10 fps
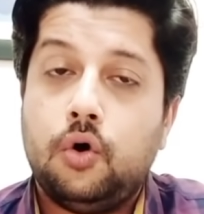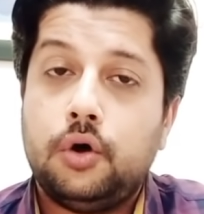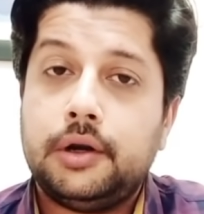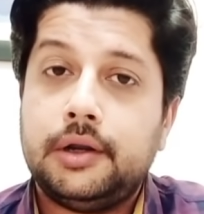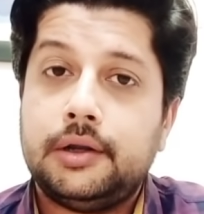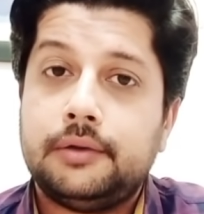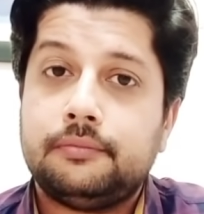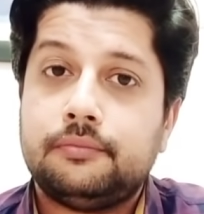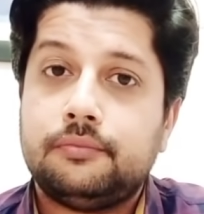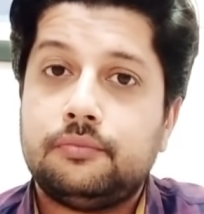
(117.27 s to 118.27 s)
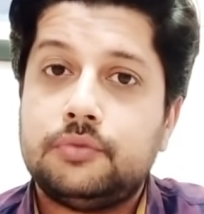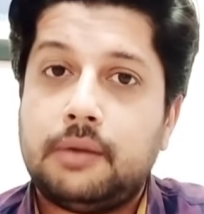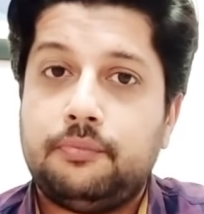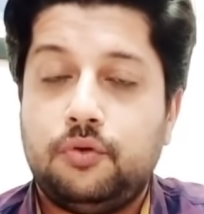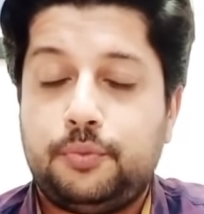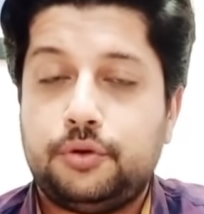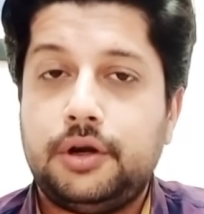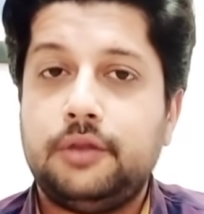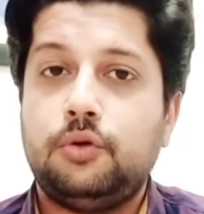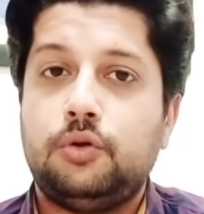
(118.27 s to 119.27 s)
और जब वो
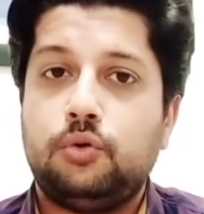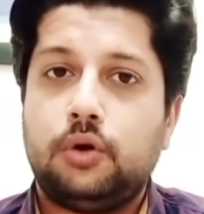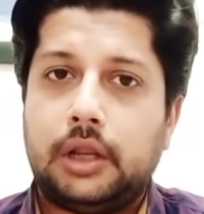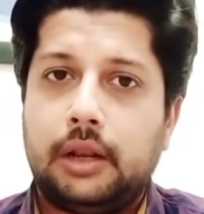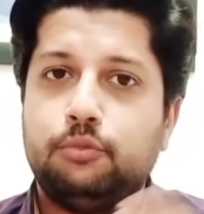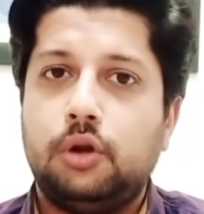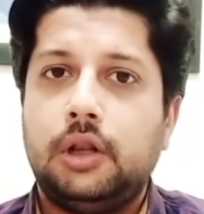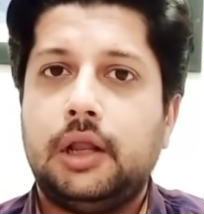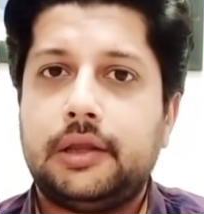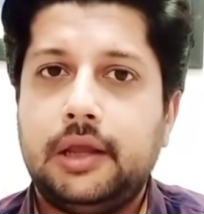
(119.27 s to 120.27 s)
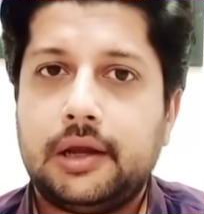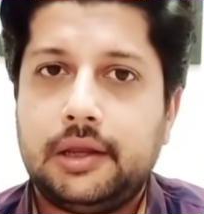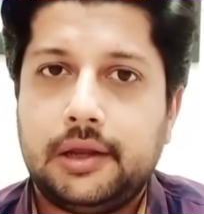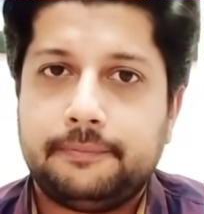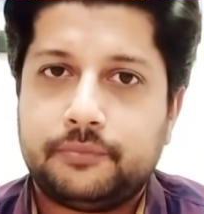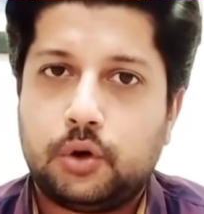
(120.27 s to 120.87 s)
प्रोसीडिंग हुई तो उन्होंने अलहमदिल्ला किया कि ये